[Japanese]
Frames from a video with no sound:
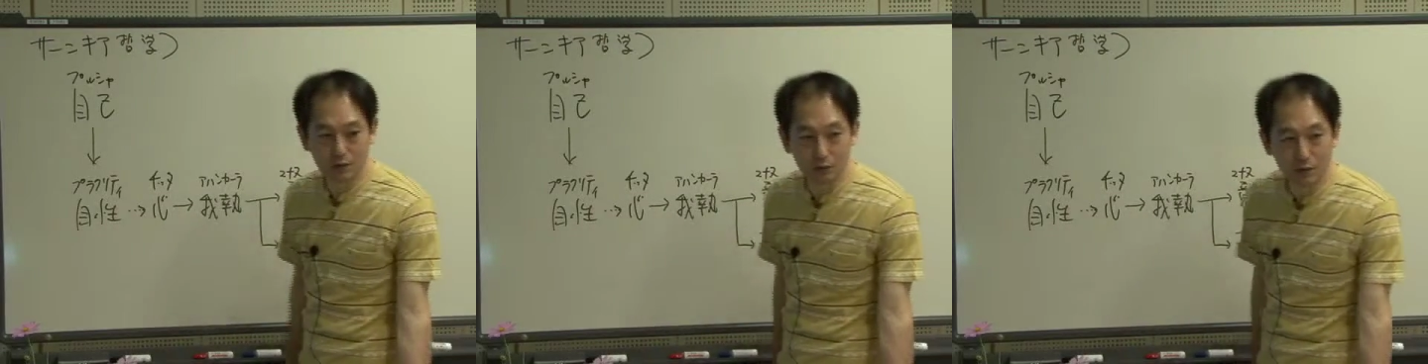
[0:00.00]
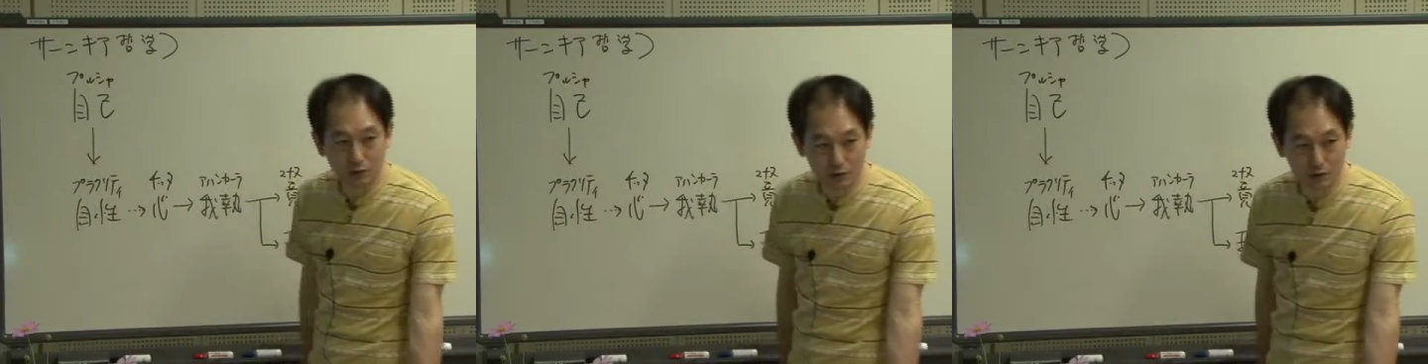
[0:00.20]
のが
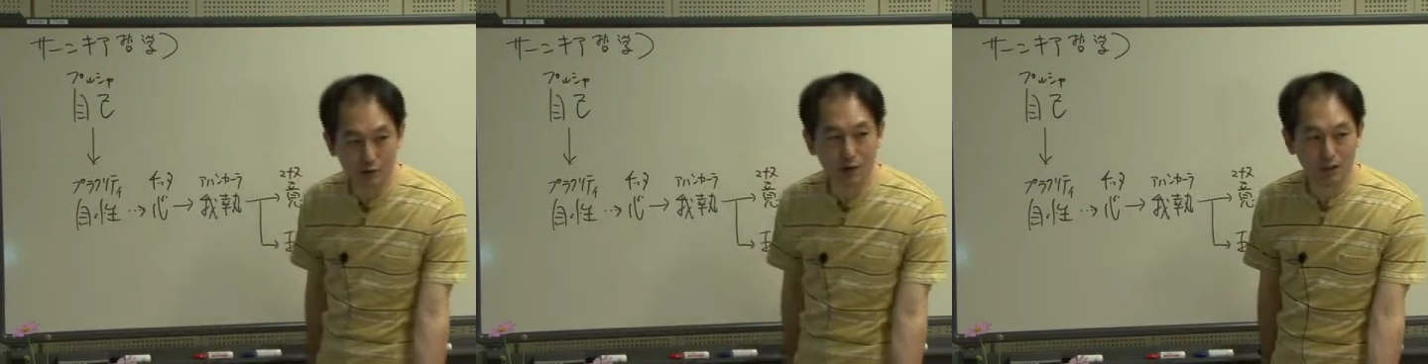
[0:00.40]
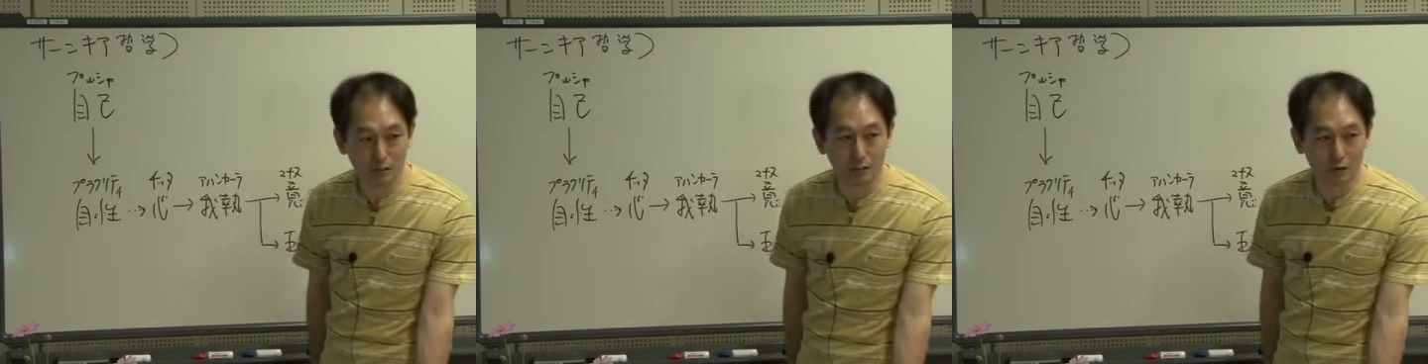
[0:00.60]
右の哲
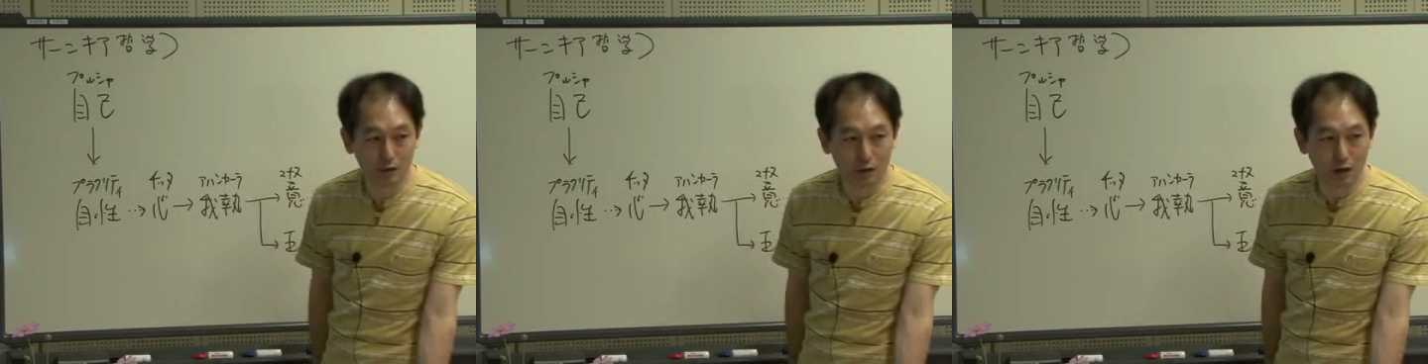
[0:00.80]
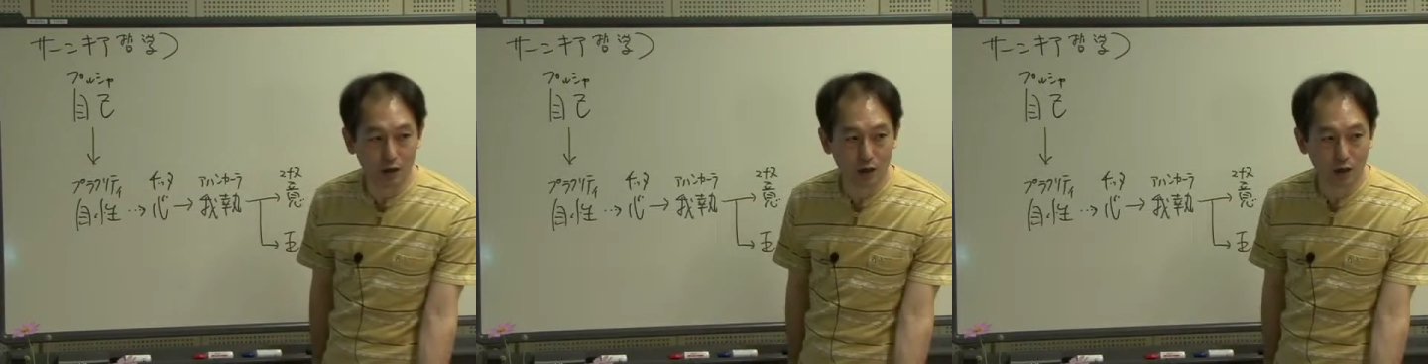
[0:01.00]
学です
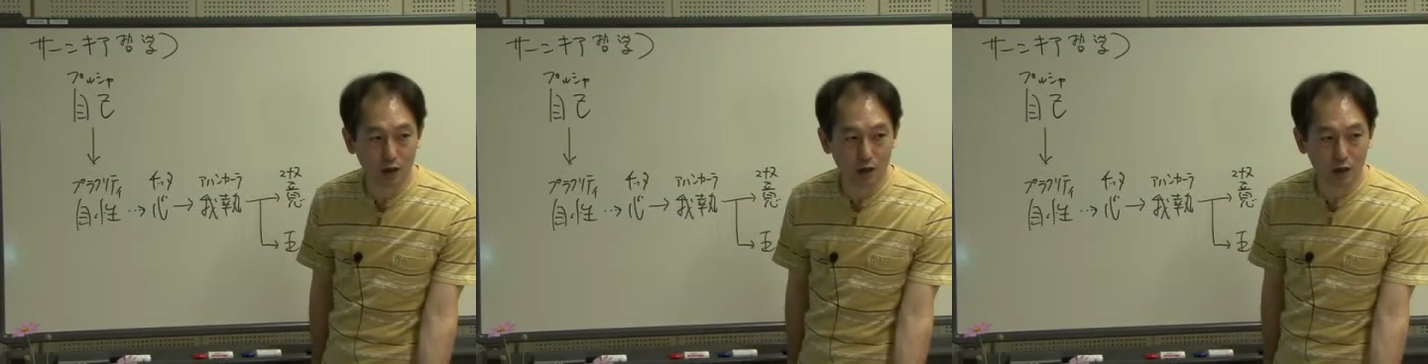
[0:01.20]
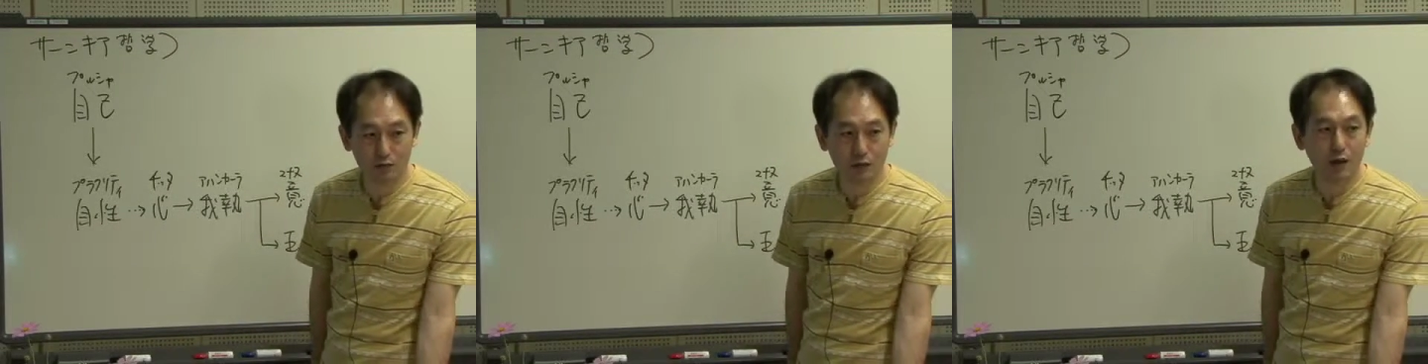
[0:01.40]
から、
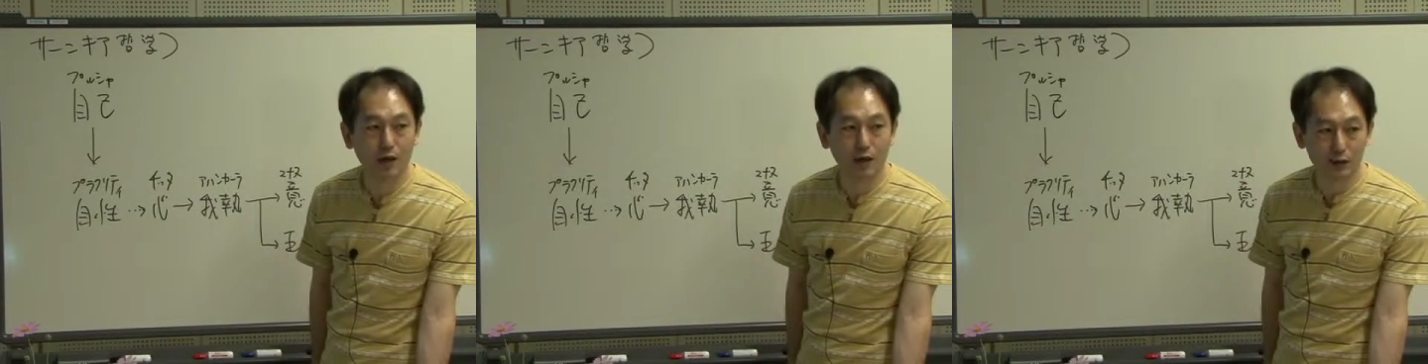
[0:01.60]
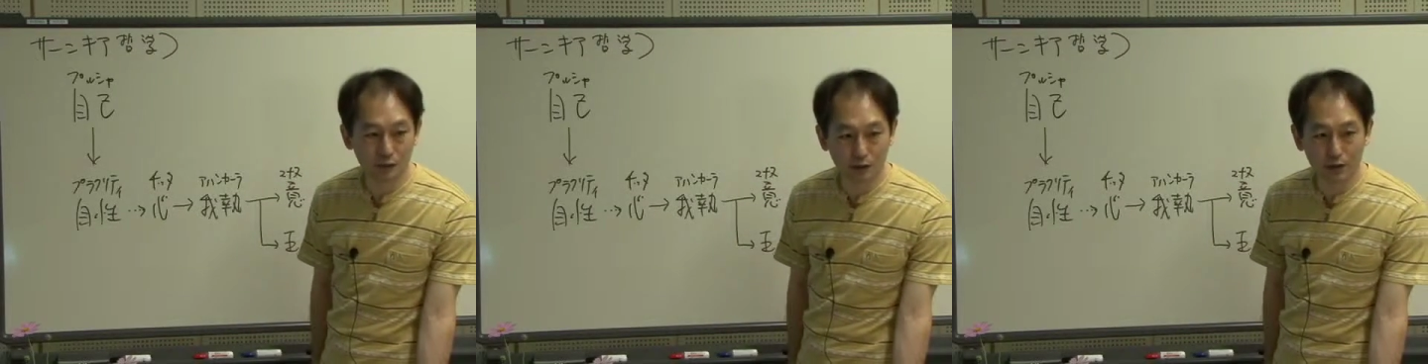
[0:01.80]

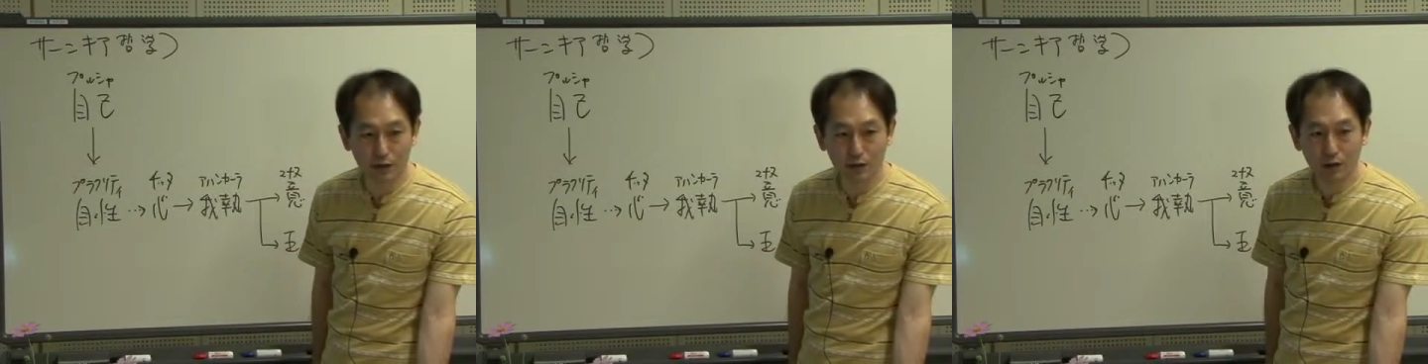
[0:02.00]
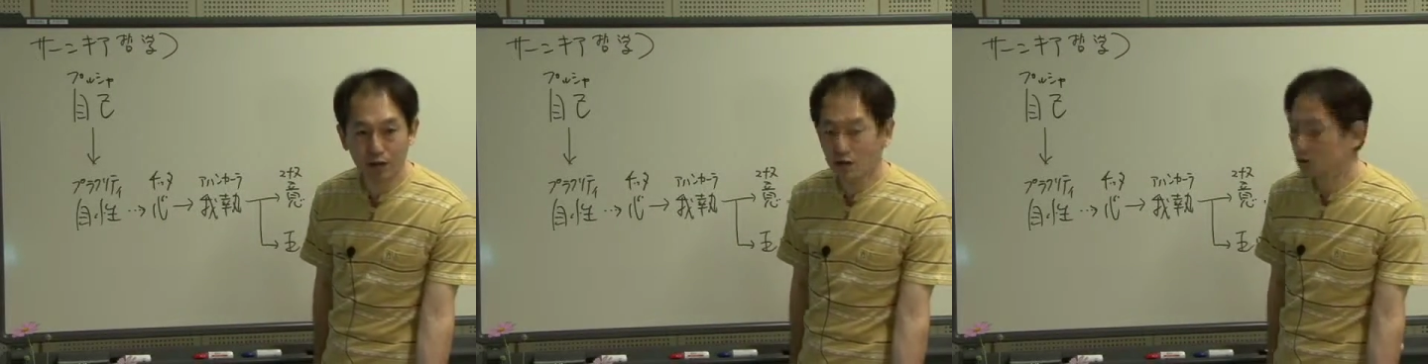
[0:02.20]
ウダラガのね。
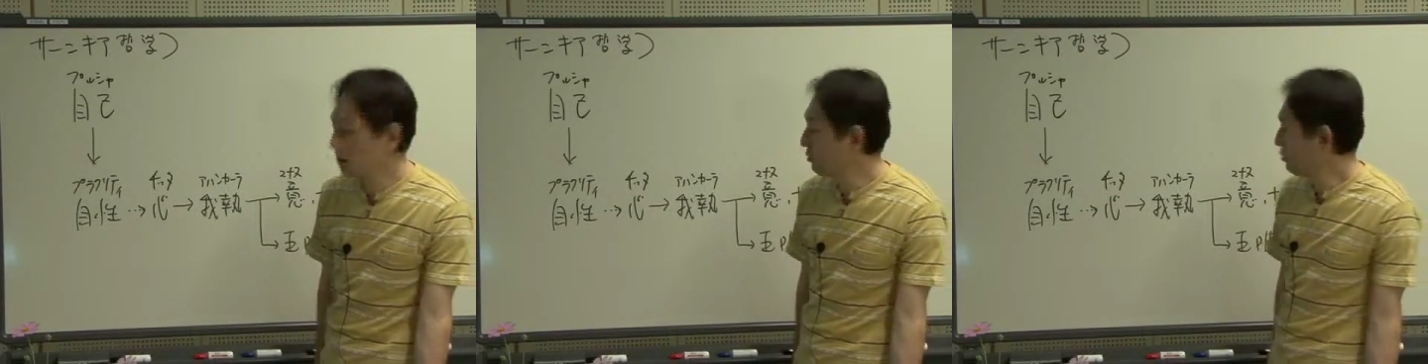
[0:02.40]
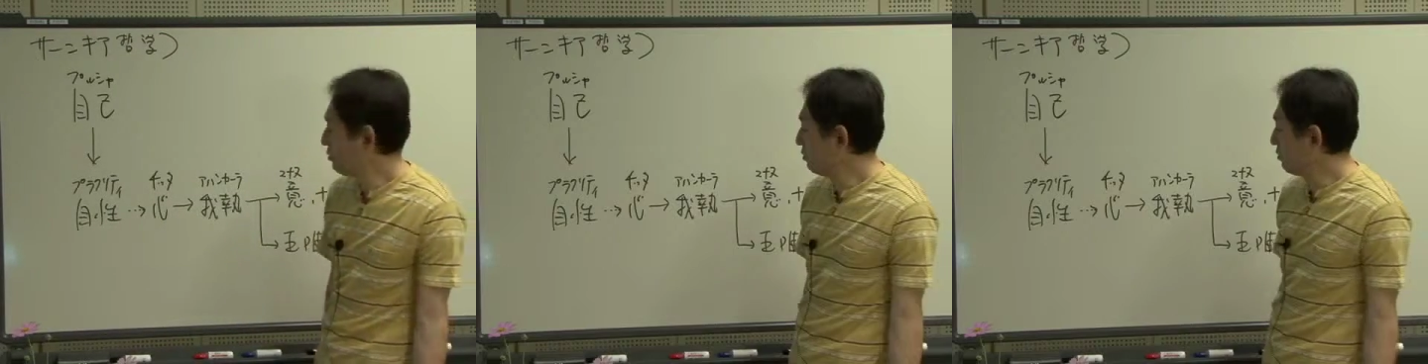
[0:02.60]

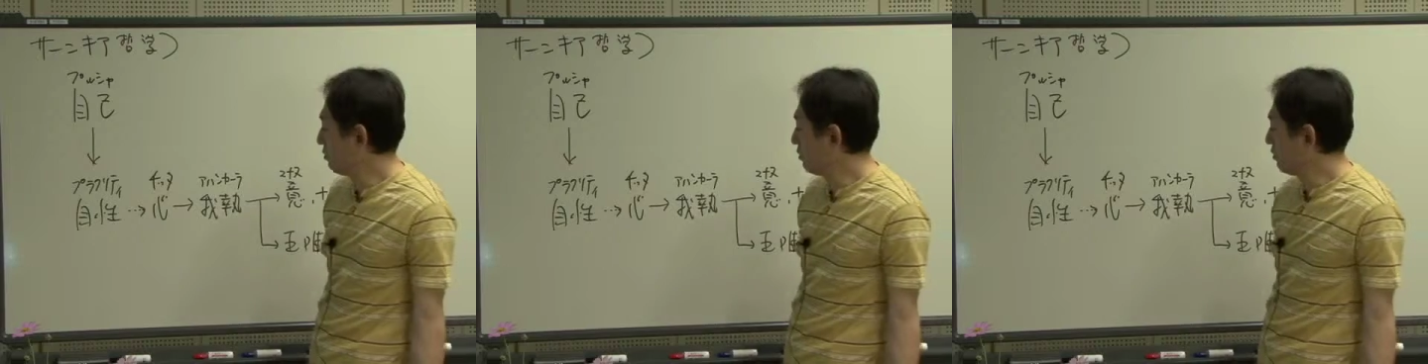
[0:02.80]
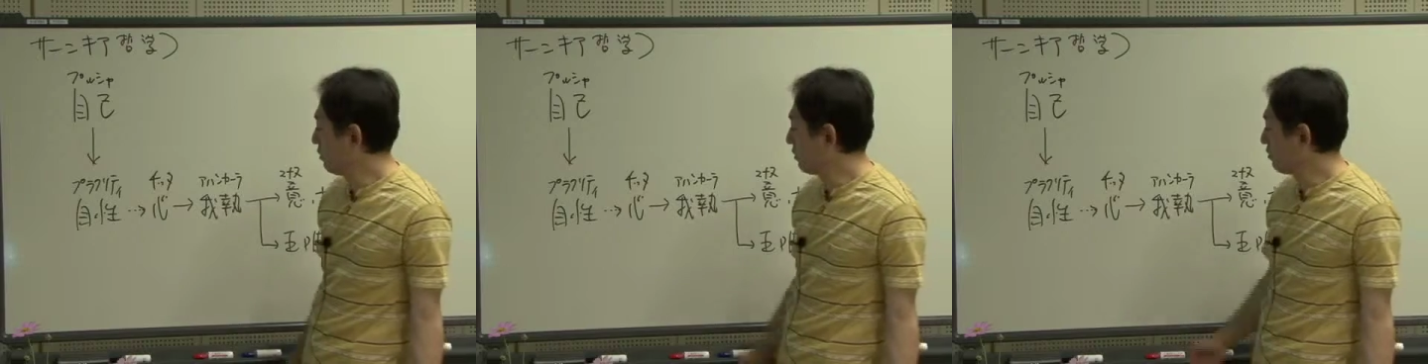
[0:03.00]
そうする
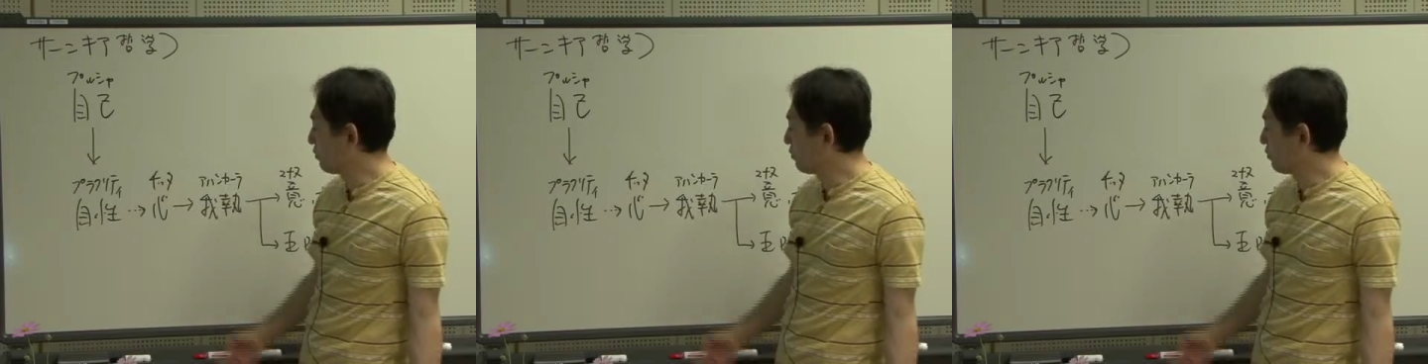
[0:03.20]
と